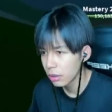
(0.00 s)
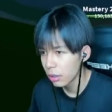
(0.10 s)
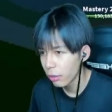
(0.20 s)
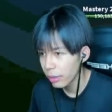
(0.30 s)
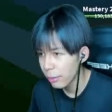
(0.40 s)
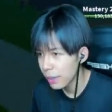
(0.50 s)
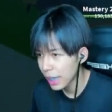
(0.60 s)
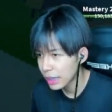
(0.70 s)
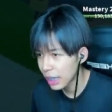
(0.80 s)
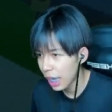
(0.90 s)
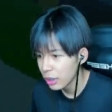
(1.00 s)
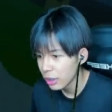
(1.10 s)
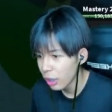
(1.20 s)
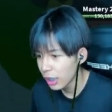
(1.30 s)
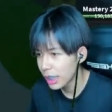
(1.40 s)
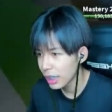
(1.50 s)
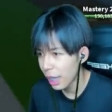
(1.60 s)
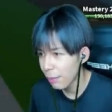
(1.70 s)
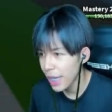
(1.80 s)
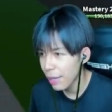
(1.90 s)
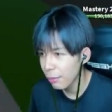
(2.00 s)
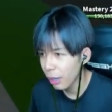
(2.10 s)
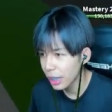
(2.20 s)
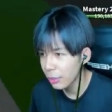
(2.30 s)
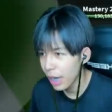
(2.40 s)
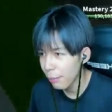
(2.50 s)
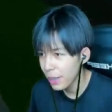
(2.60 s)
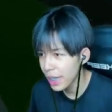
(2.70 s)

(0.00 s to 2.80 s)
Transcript: เฮ้ยเดี๋ยวเวลาเสือกขอเสือกเลยครับพี่ขอเล่นด้วยครับพี่